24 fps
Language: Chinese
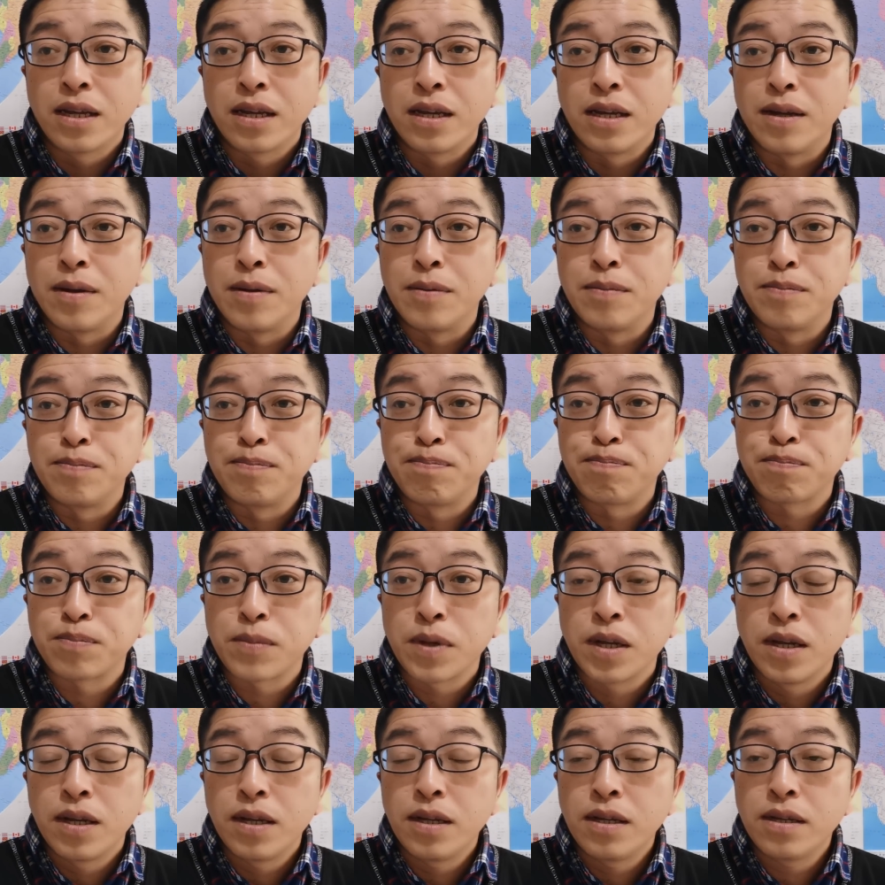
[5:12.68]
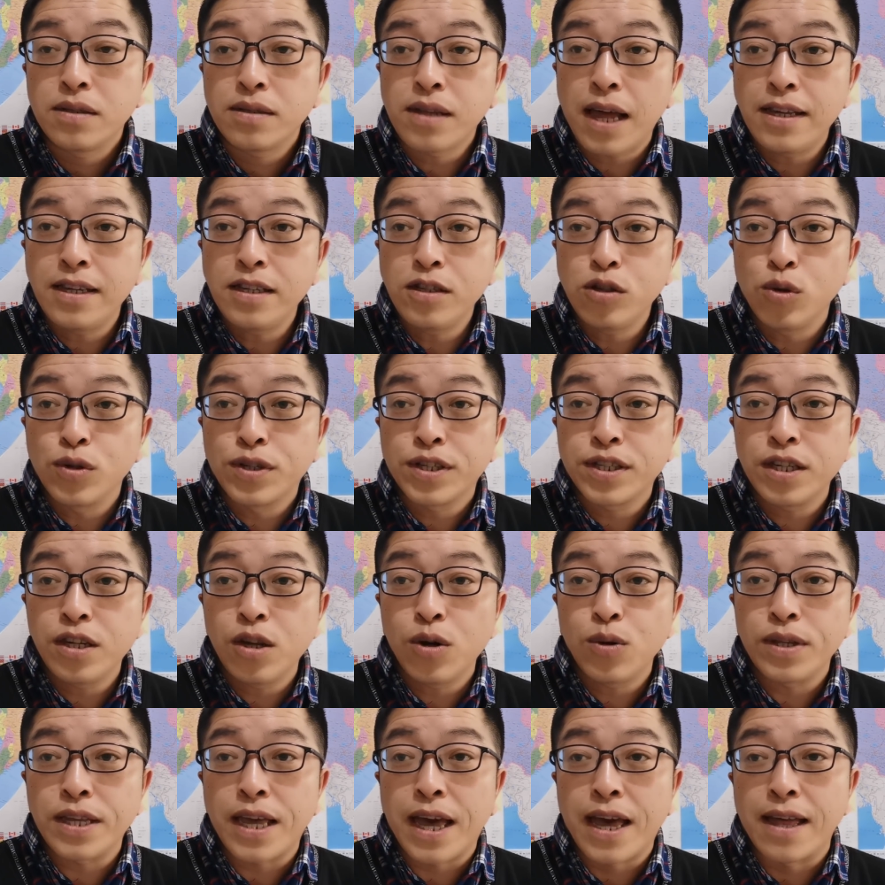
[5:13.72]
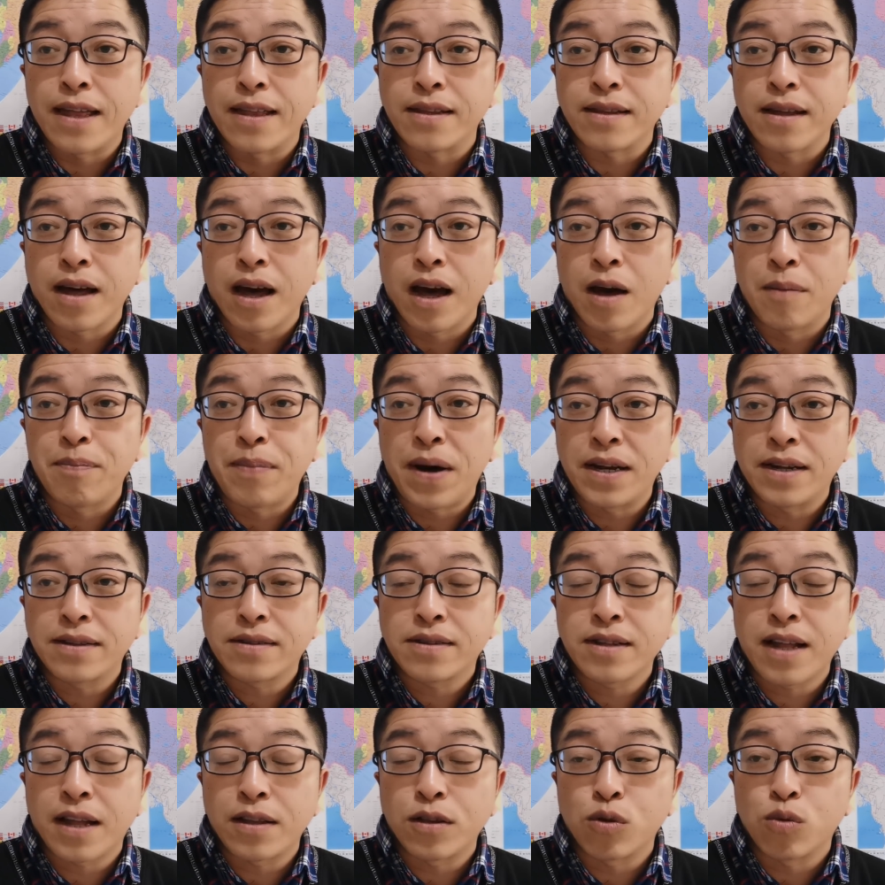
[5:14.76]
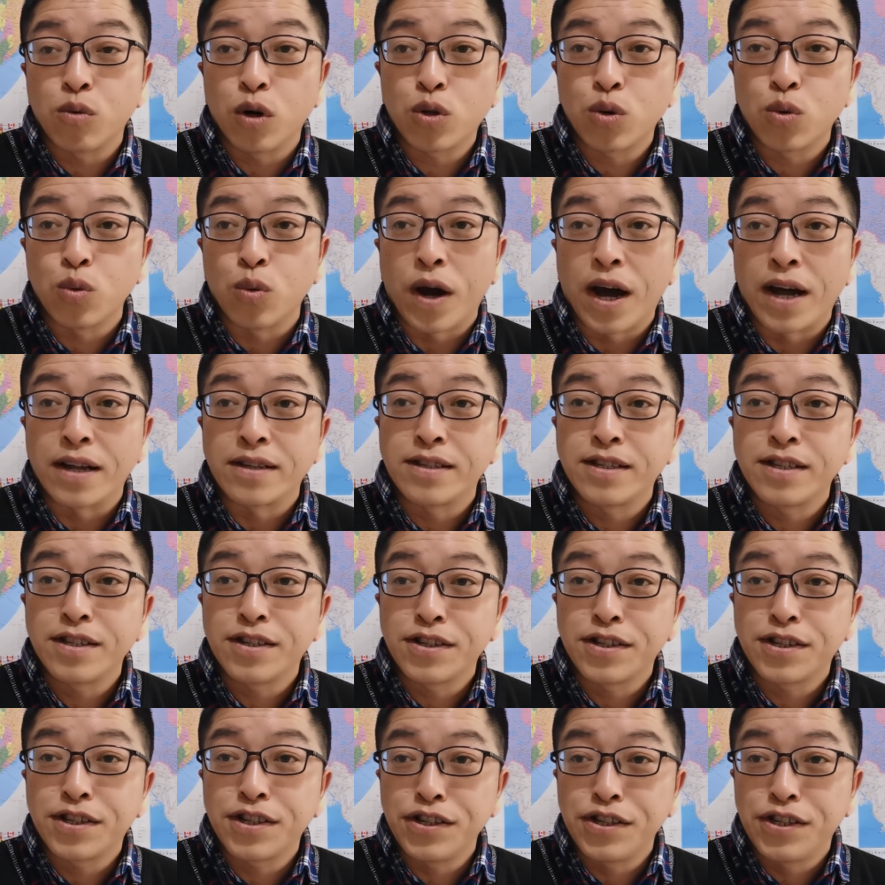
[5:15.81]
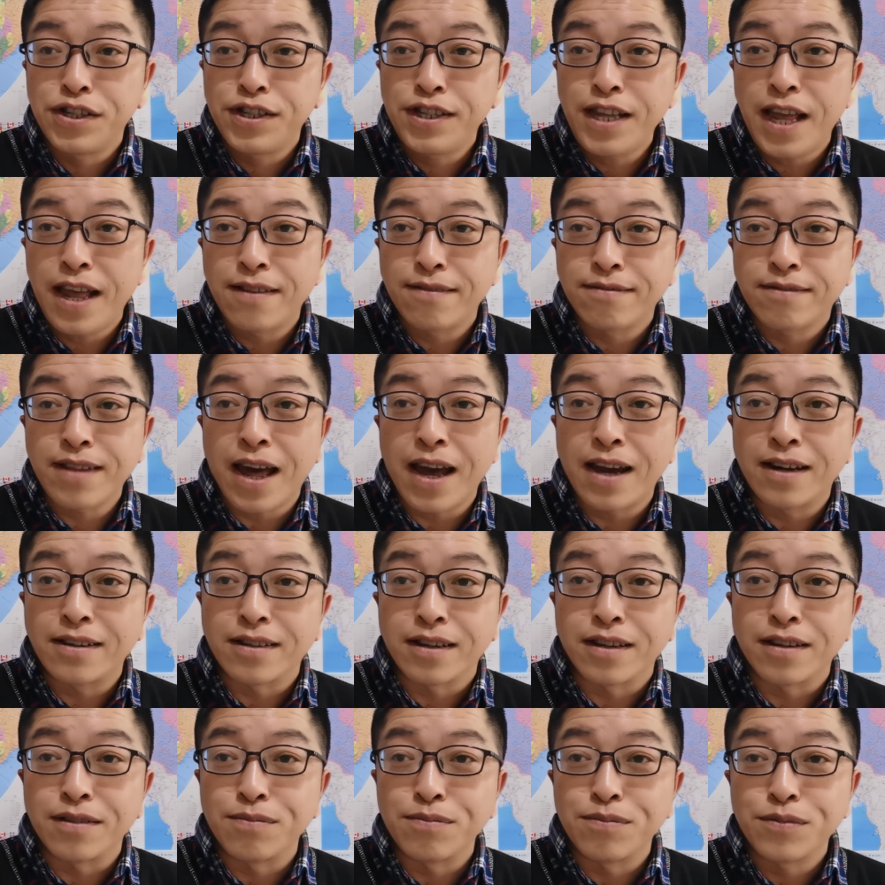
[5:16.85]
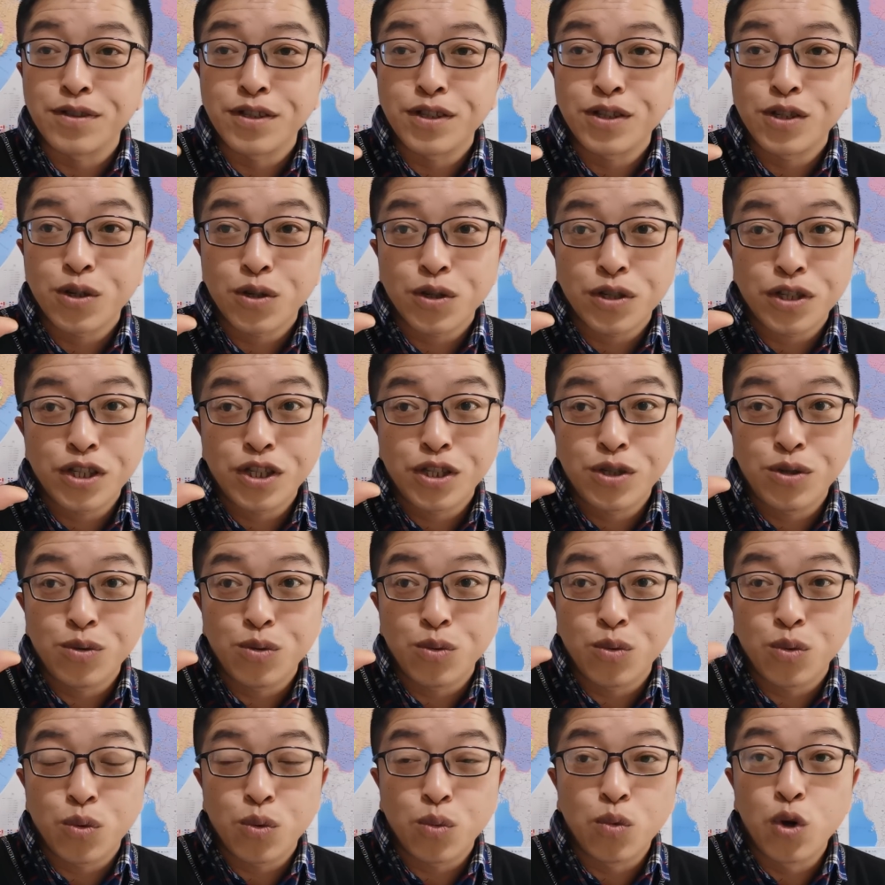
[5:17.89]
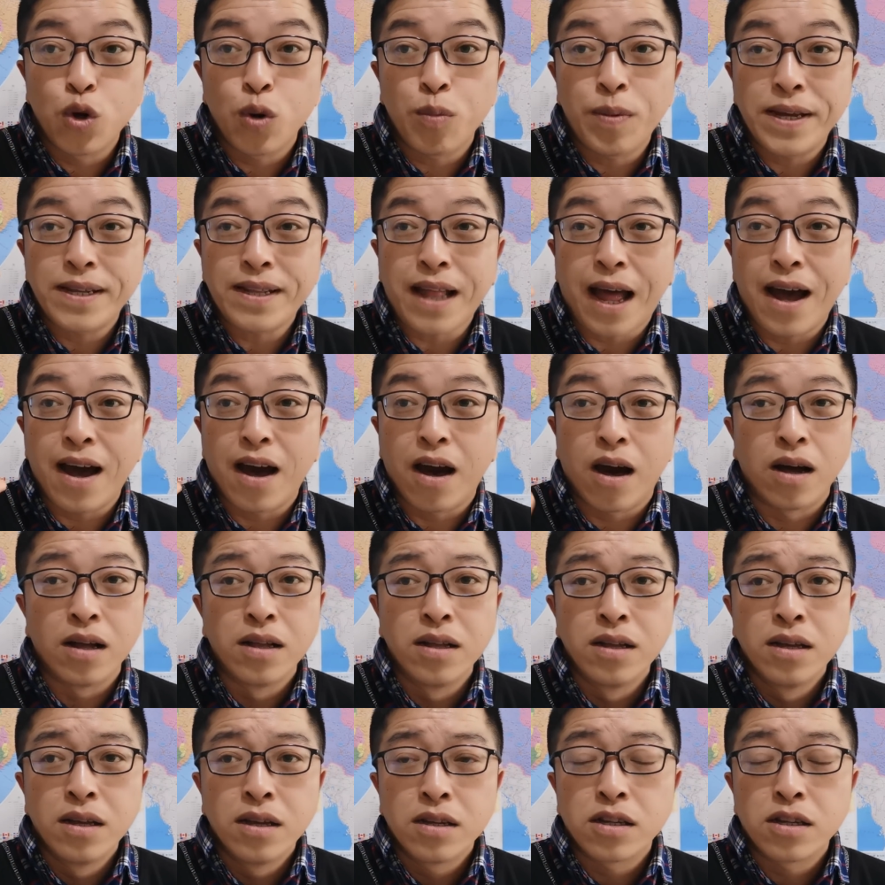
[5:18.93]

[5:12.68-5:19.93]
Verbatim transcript: 嗯，在一九四六年啊，巴勒斯坦的国土啊其实是现在的五六倍大啊。